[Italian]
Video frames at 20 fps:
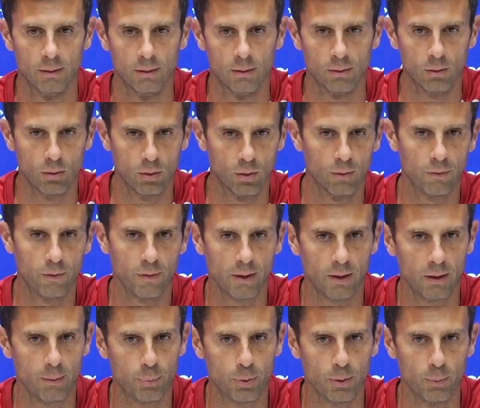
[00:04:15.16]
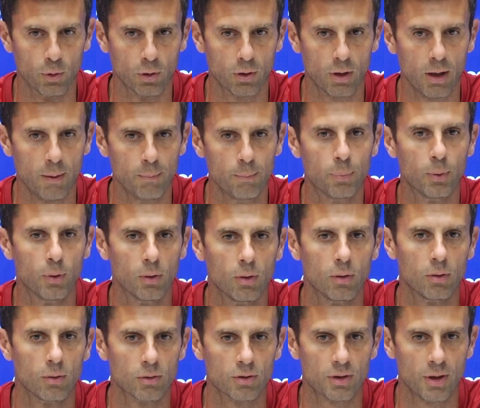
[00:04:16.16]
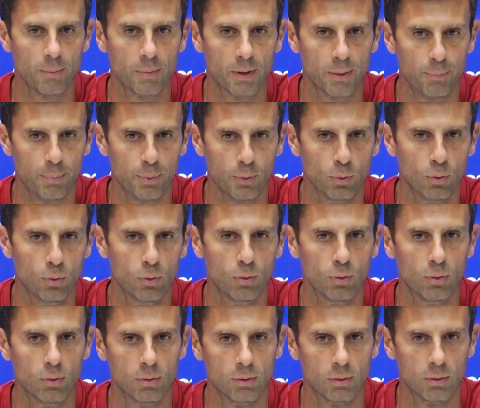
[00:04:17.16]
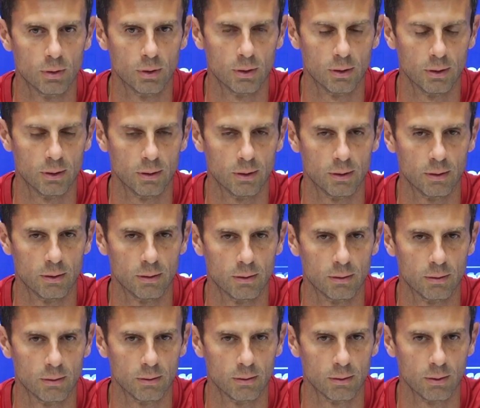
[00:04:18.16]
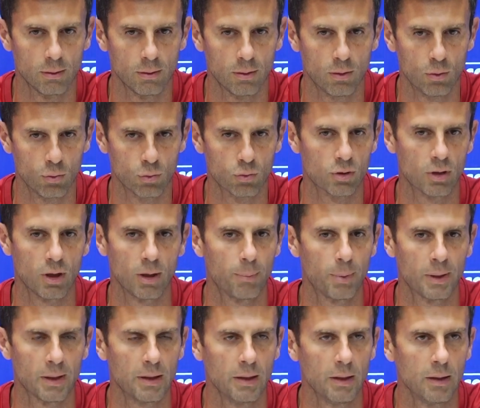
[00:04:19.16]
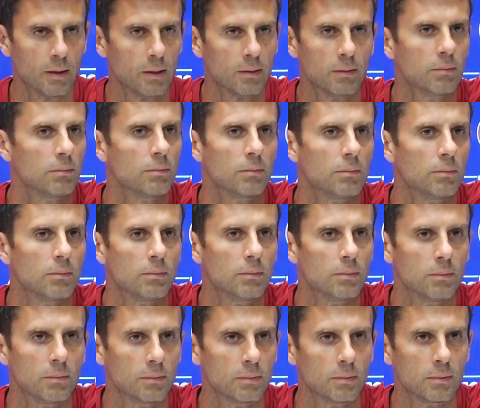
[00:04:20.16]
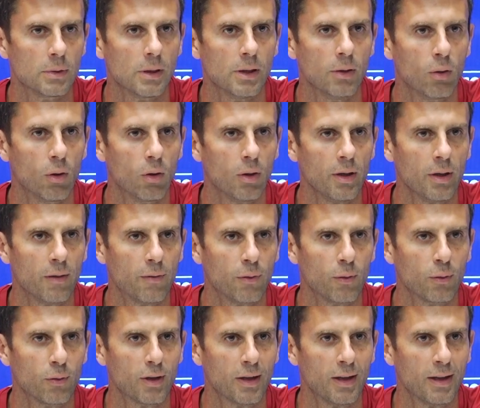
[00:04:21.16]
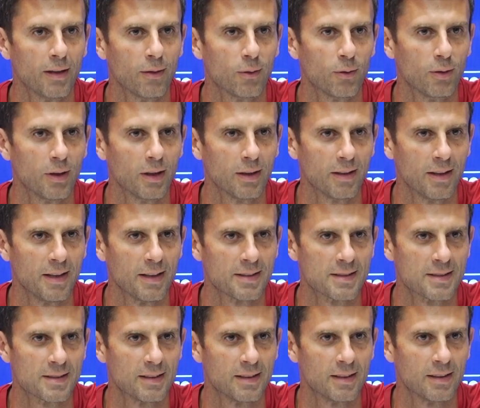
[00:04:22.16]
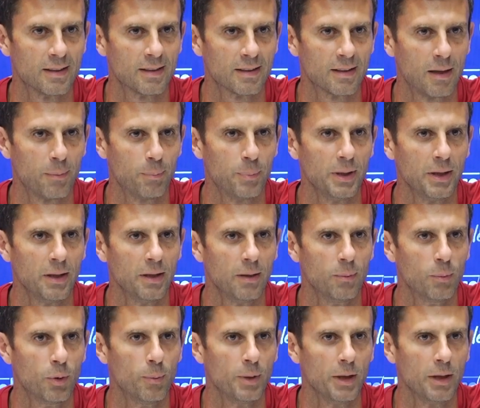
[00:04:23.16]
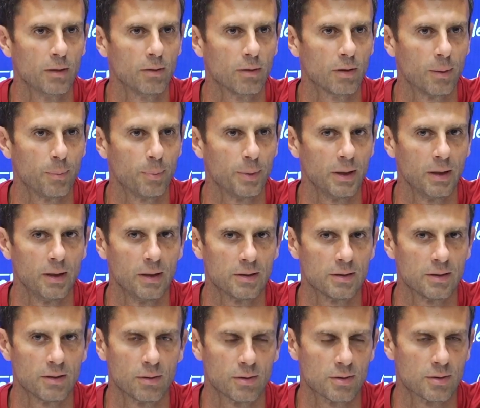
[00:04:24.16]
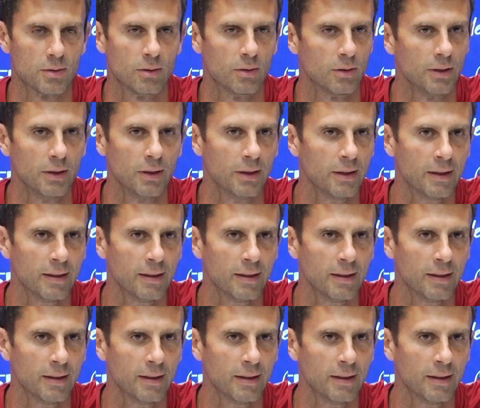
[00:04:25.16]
dove, il primo tempo sembra più eh, chiusa la partita e noi affrontare con la testa, capire il momento, capire le situazioni